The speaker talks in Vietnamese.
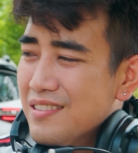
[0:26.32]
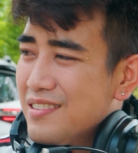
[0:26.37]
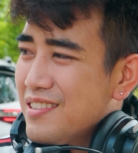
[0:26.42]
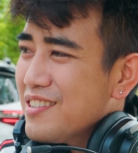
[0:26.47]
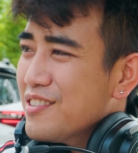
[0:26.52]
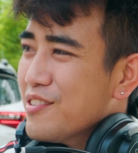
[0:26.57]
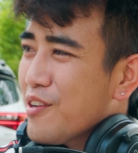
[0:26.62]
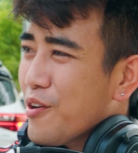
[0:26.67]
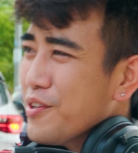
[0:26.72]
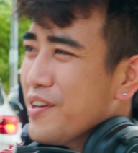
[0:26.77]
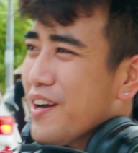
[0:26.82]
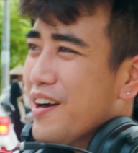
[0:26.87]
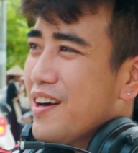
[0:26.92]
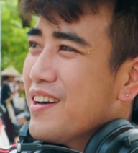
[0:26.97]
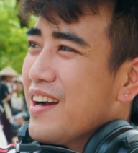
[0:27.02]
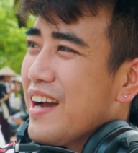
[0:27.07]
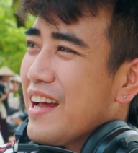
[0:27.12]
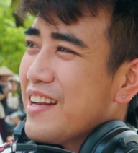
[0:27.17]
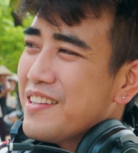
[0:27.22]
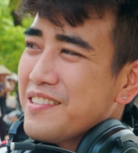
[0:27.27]
Xin lỗi vợ,
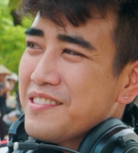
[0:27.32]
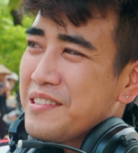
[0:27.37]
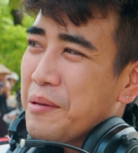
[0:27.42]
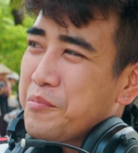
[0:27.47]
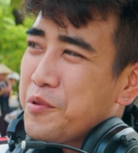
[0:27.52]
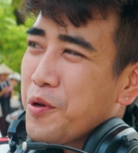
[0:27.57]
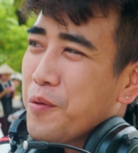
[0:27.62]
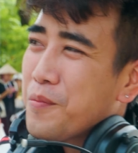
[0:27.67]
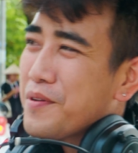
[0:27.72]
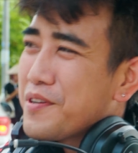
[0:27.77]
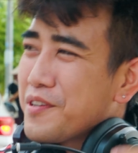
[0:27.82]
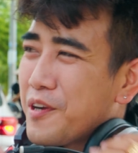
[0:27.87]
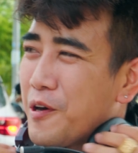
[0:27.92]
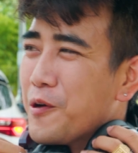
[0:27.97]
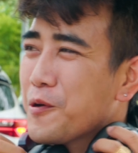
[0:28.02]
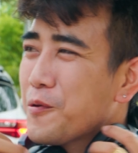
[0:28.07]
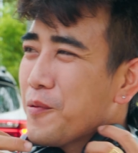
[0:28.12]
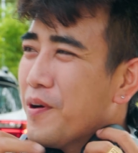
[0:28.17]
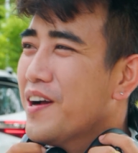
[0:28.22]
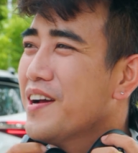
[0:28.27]
anh tập trung anh
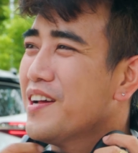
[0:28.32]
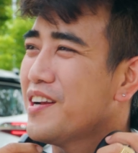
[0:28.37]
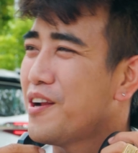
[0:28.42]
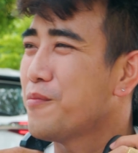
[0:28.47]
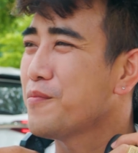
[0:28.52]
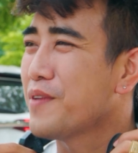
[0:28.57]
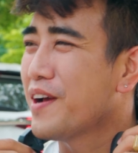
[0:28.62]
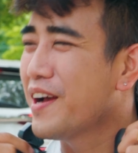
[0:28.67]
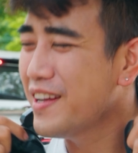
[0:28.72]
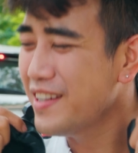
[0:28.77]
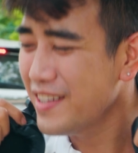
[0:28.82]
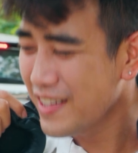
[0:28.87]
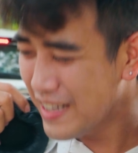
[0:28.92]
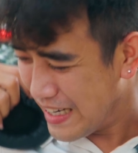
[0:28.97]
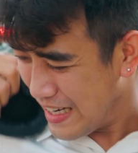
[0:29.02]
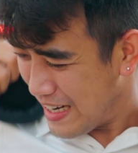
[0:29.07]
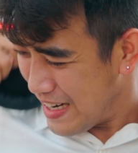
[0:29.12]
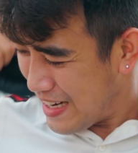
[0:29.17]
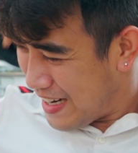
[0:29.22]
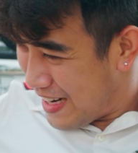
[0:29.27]
coi quá, anh không để ý.
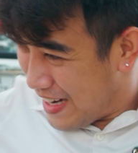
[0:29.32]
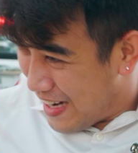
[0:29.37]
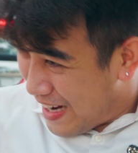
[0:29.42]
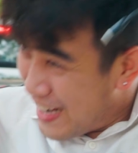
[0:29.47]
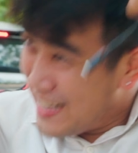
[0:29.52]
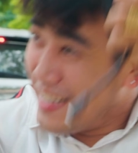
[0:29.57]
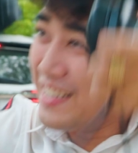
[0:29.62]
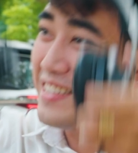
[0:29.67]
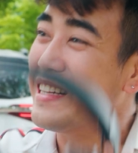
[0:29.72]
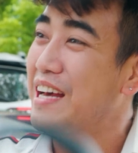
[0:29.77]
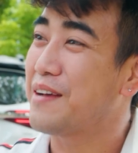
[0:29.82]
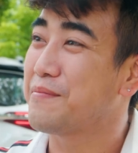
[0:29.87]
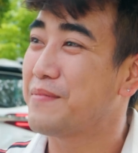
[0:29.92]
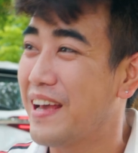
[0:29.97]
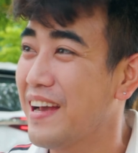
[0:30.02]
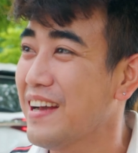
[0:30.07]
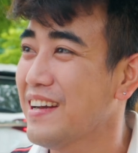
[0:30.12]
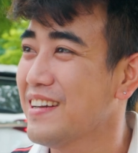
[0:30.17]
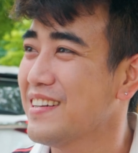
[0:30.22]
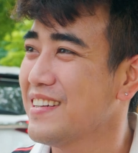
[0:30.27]
Anh đi làm
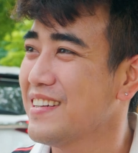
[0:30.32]
nha.